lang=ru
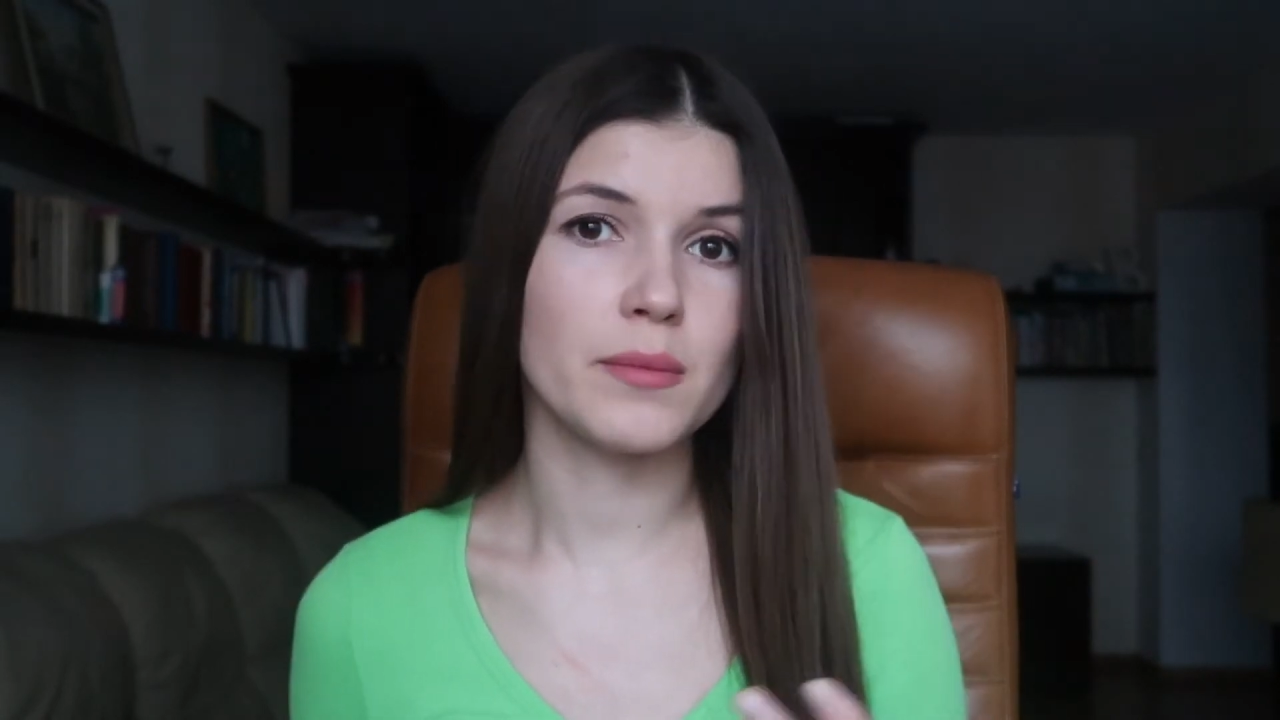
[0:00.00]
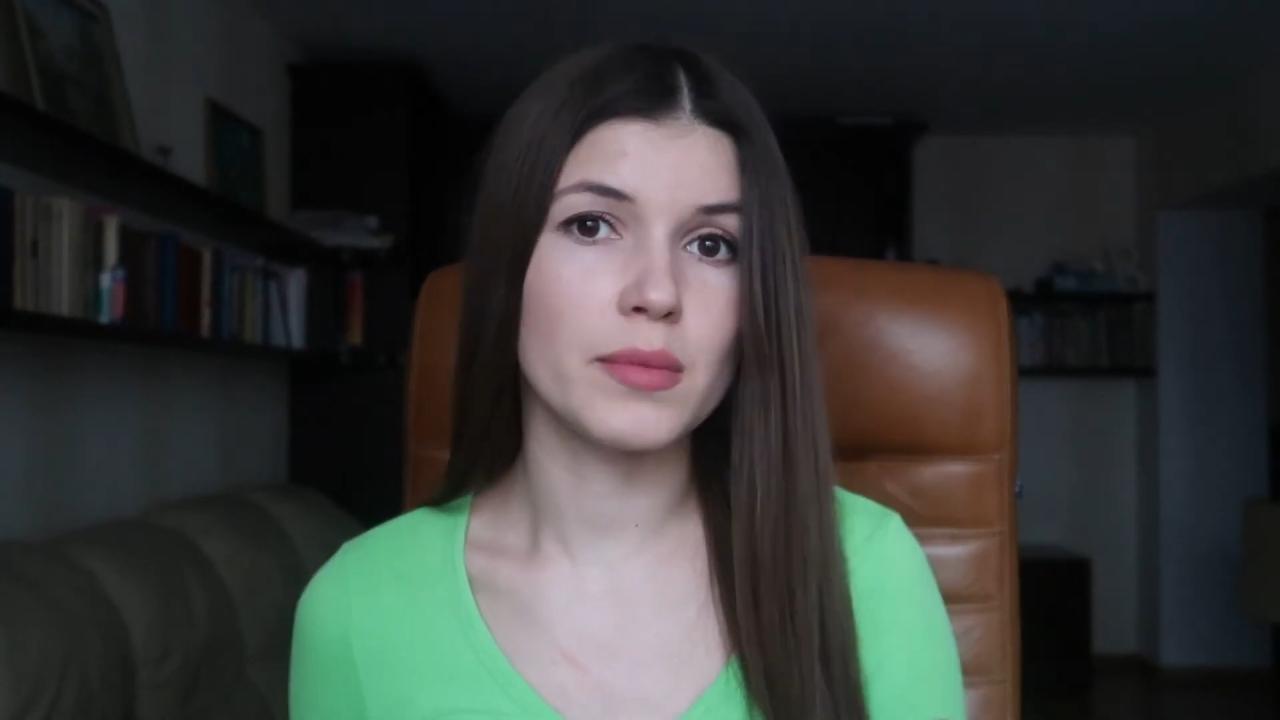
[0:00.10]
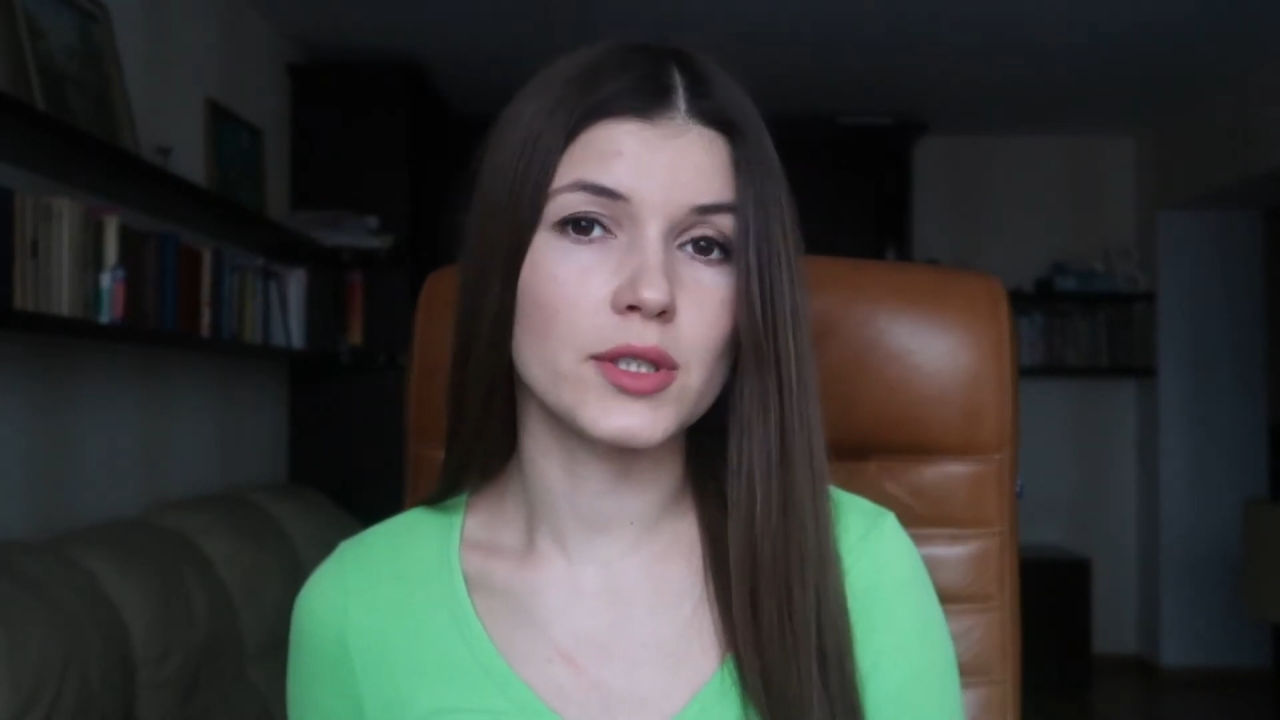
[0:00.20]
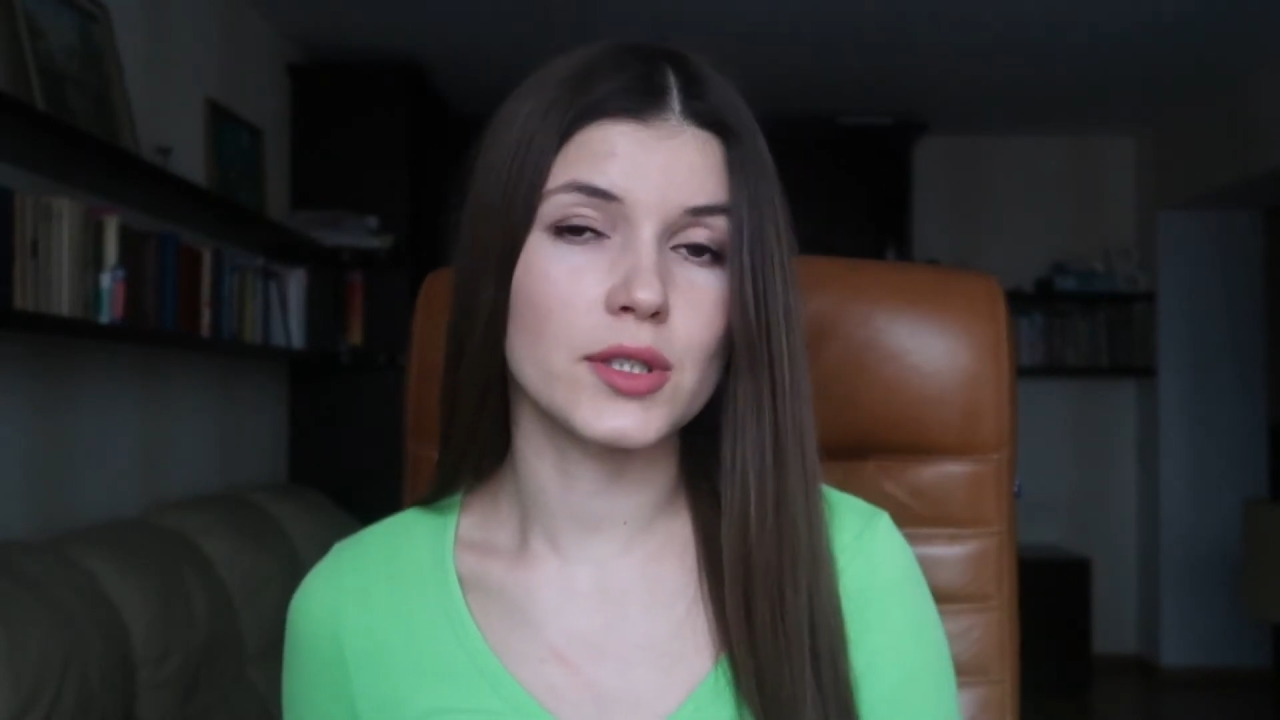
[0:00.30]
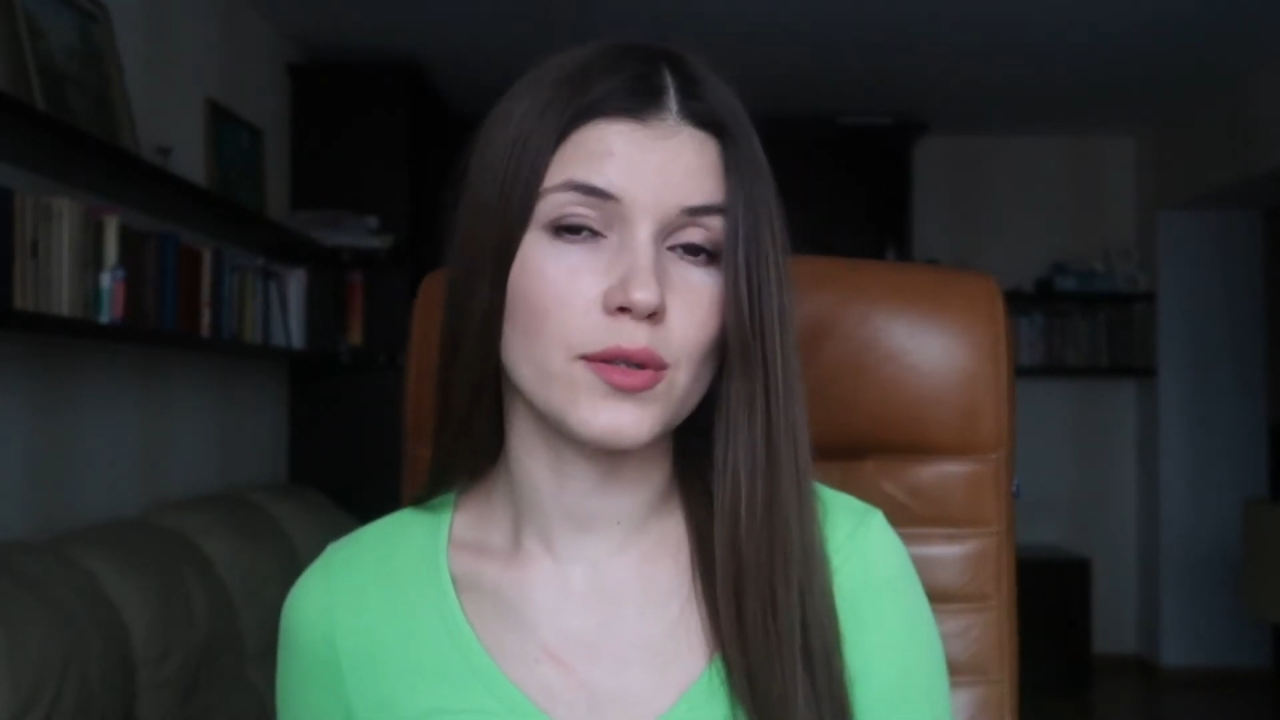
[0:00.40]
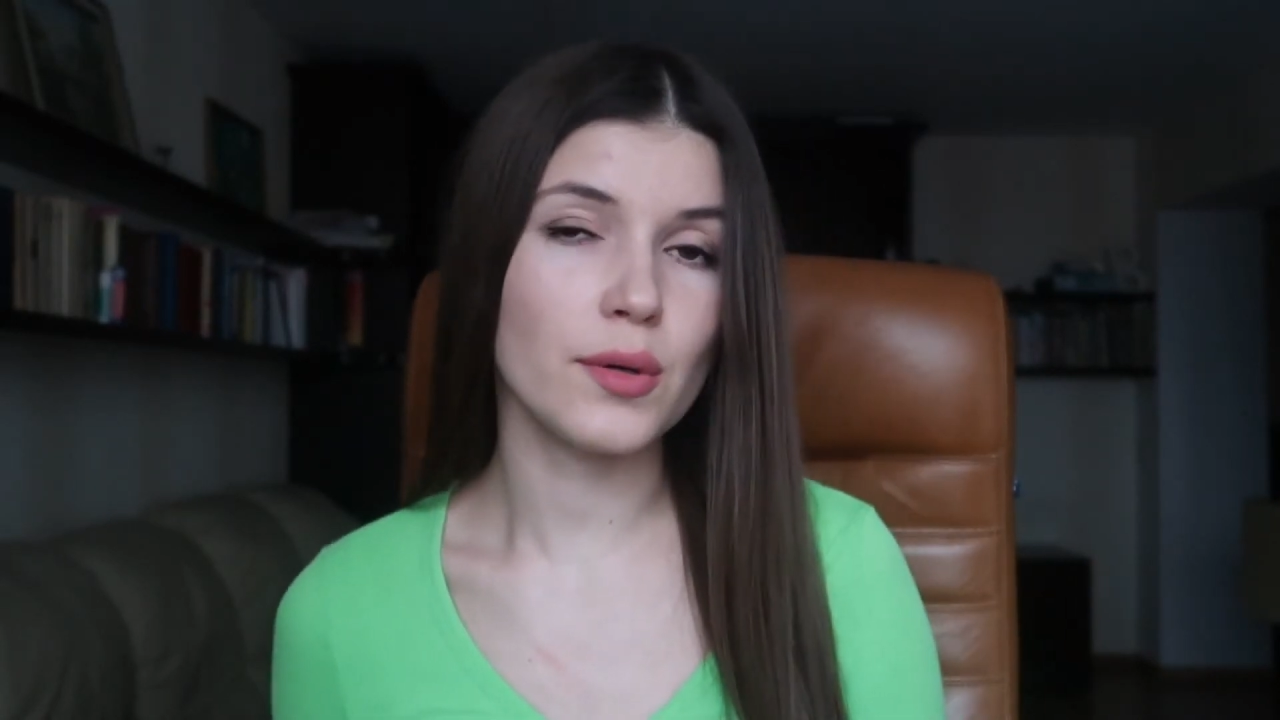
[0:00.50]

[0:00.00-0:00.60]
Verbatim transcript: либо же